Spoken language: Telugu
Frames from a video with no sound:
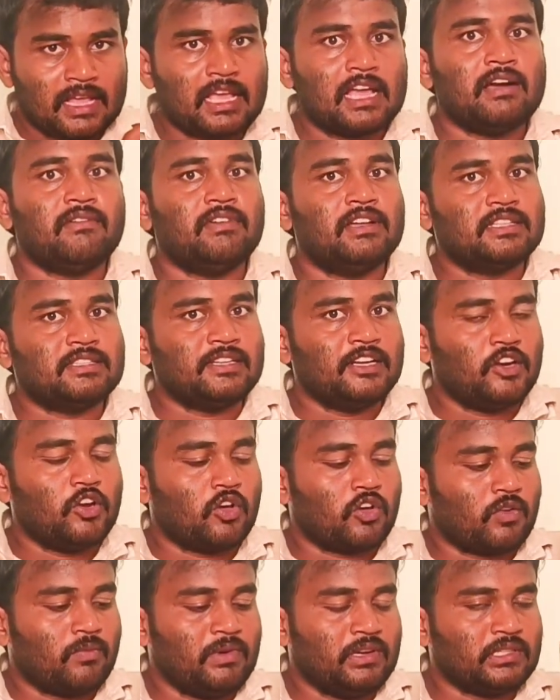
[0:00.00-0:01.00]
కావాల్సిన
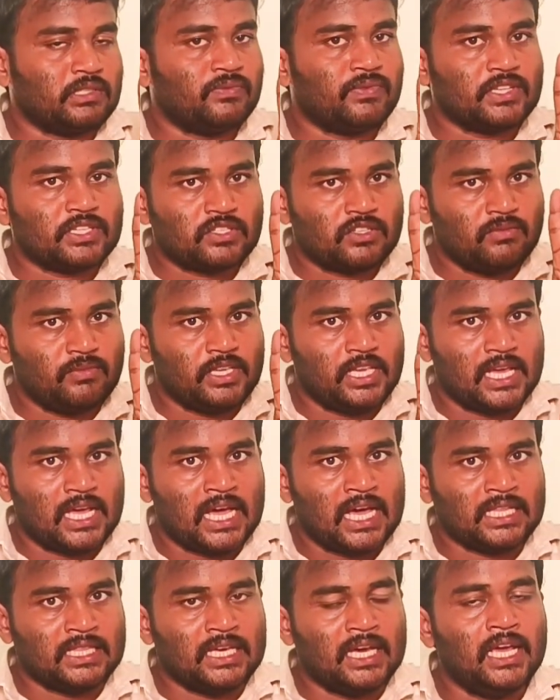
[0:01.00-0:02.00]
డాక్యుమెంట్స్ ఫస్ట్ మీ
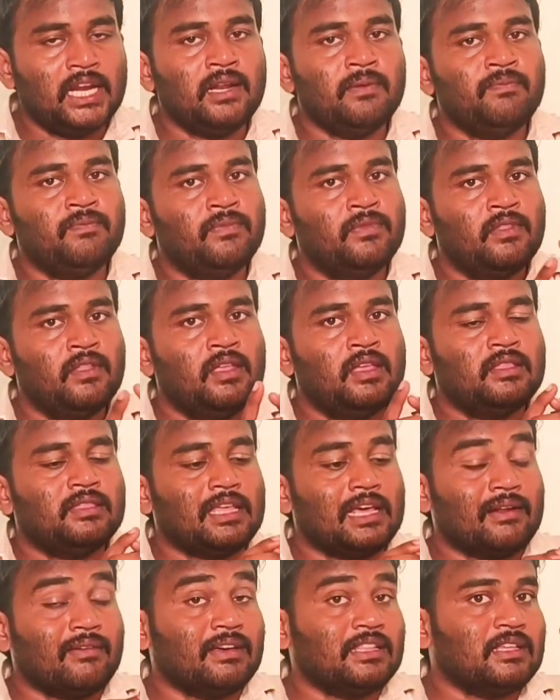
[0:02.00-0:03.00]
ఆధార్
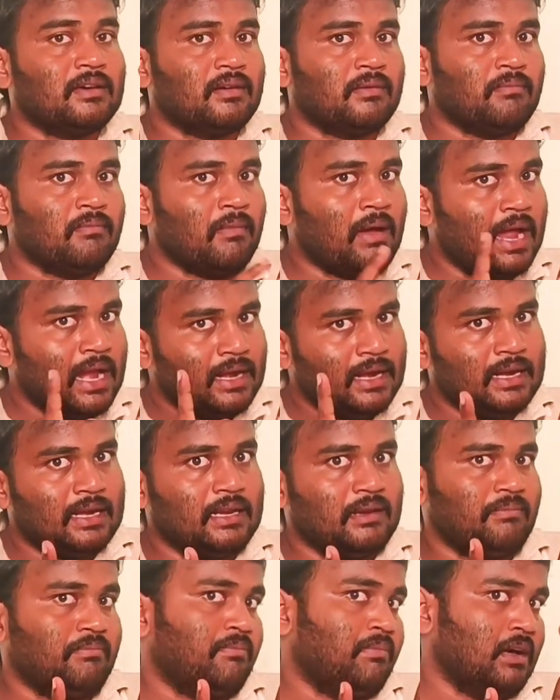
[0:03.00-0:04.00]
తర్వాత
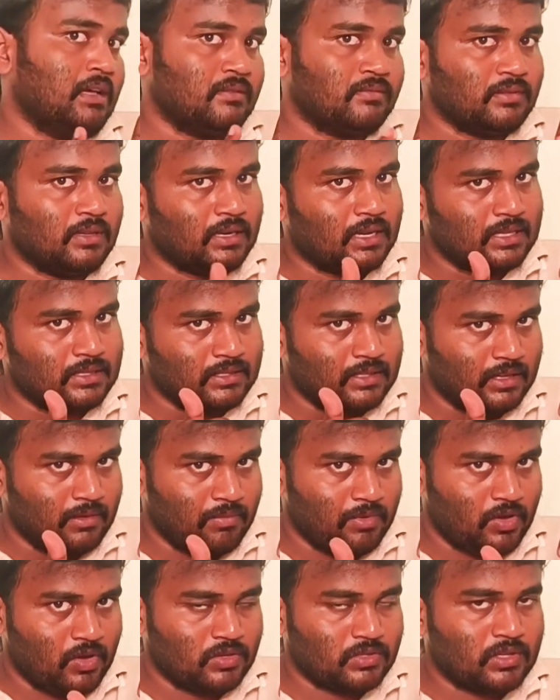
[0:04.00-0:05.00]
మ్యాండేటరీ పర్సన్ ఖచ్చితంగా
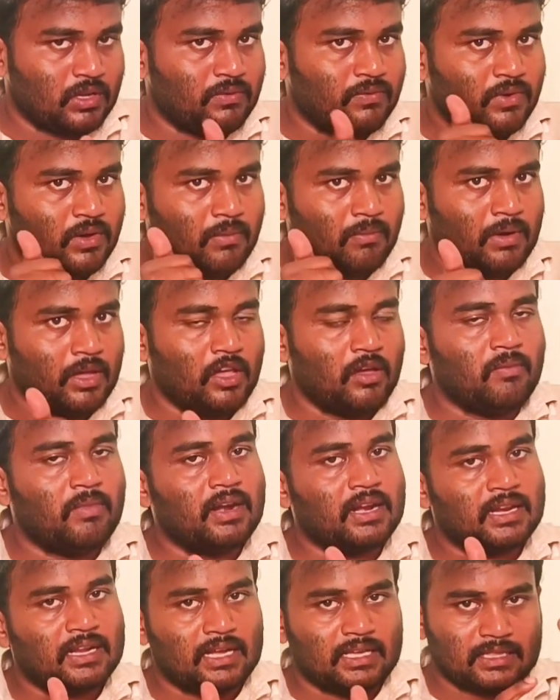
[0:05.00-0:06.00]
బికాస్ ఆఫ్
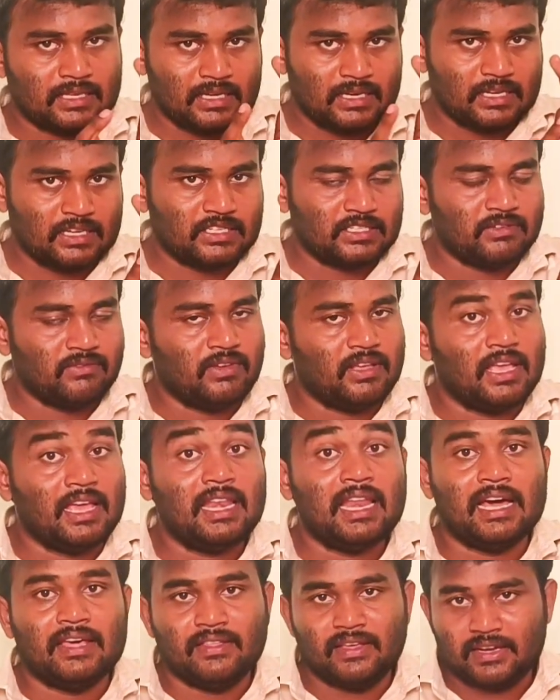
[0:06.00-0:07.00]
బయోమెట్రిక్ అథెంటికేషన్
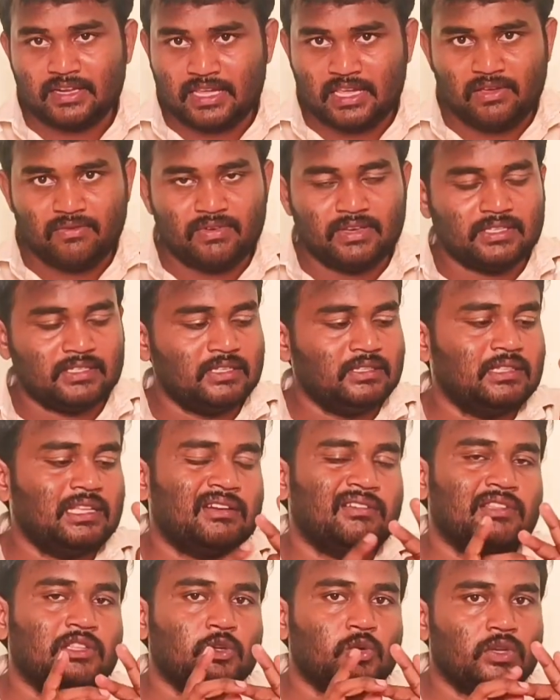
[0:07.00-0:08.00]
వేయాలి ఆధార్ కేవైసీ
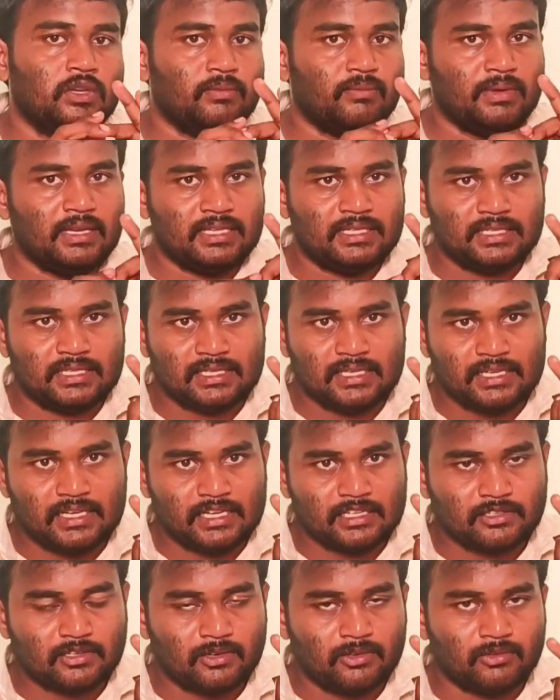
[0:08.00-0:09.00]
తర్వాత కొన్ని బేసిక్
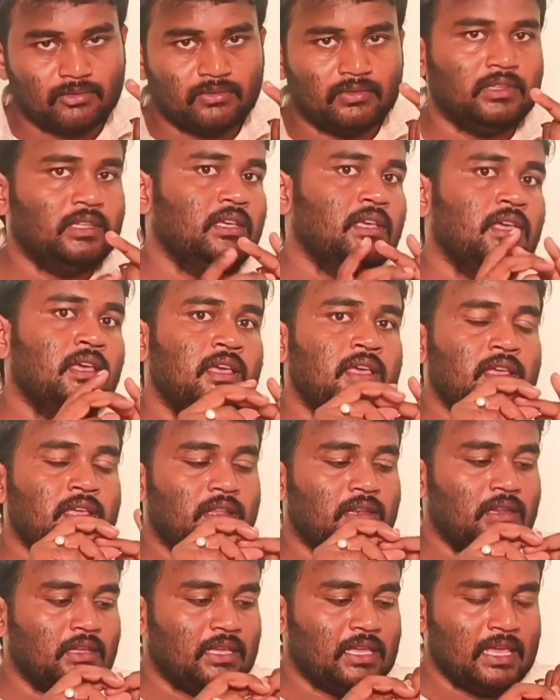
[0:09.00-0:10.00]
డీటెయిల్స్ అడుగుతుంది
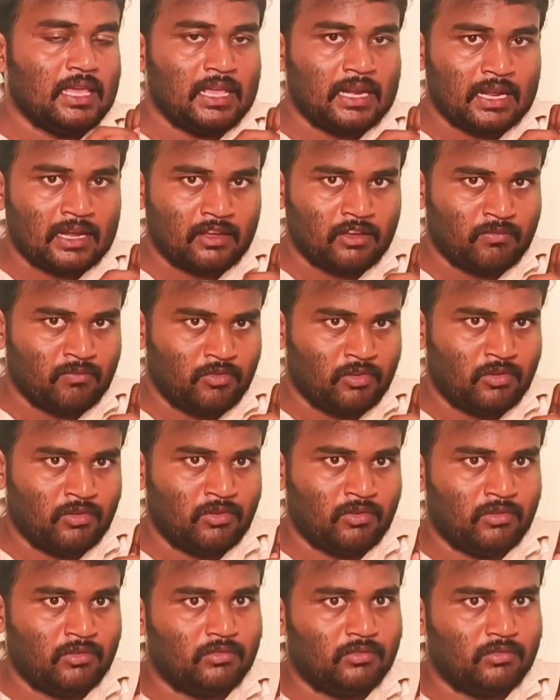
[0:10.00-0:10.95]
నీకు ఏ రంగంలో